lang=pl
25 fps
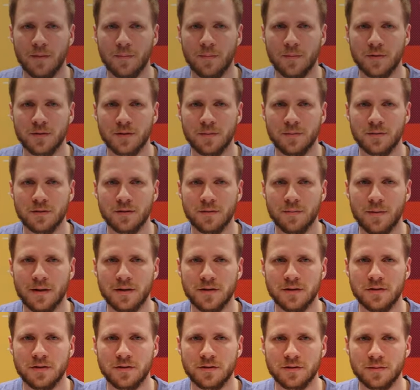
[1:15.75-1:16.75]
Możemy
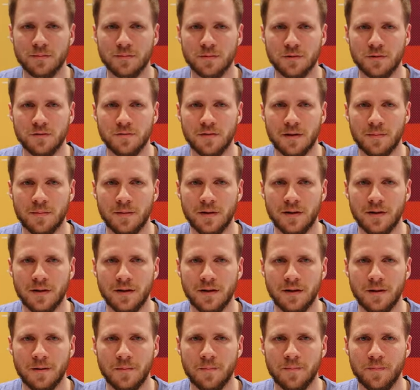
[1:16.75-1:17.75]
zobaczyć, że są tu dwa
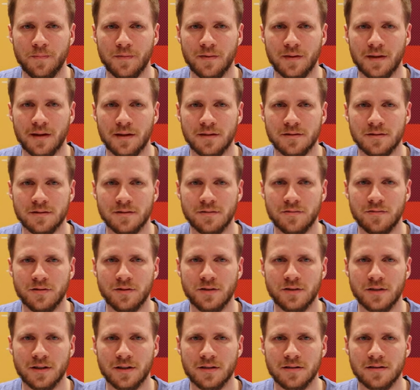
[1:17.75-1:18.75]
pliki, test
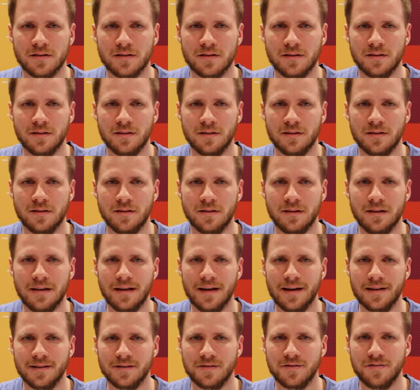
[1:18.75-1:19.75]
features
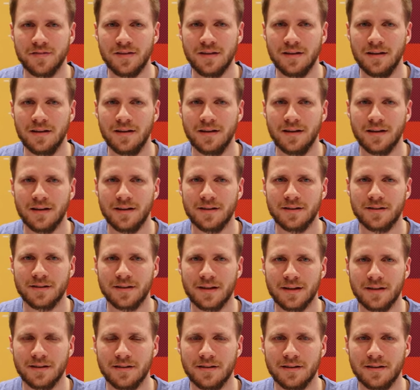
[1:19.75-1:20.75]
TSV i
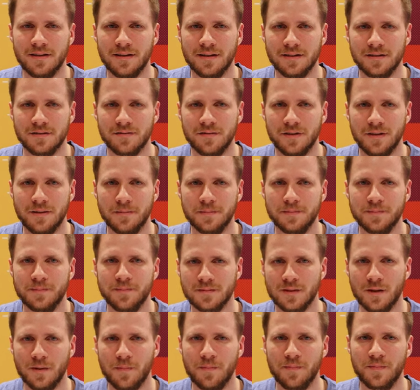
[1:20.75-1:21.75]
train TSV.
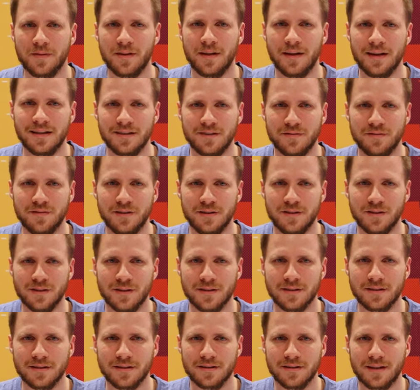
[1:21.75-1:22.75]
To TSV to
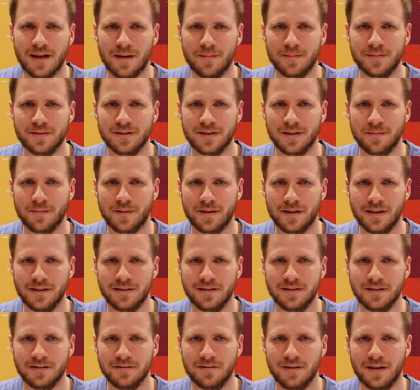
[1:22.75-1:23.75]
jest tab
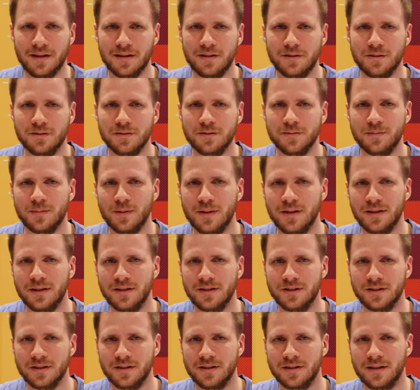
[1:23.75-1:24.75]
separated values
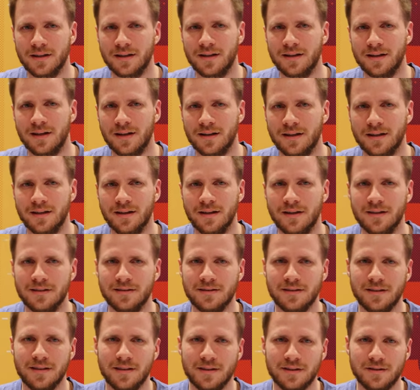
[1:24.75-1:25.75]
plik, czyli tak jak
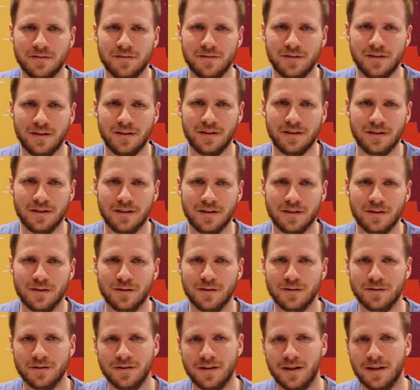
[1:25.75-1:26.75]
CSV,
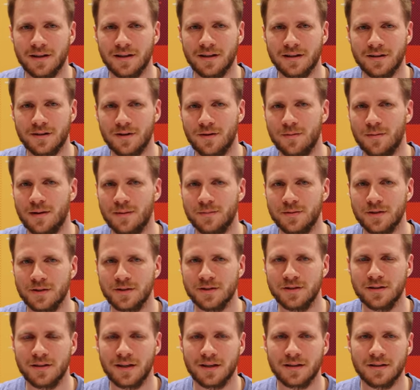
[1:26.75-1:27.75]
tylko nie koma,
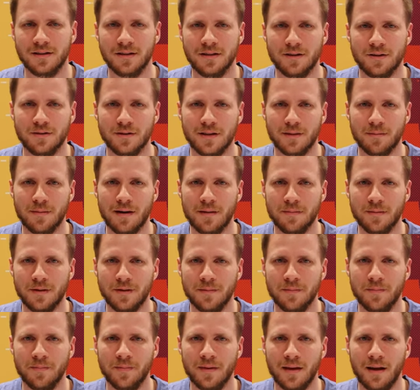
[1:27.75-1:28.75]
przecinek, tylko
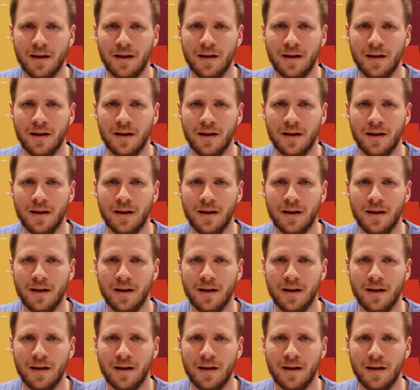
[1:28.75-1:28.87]
tabami.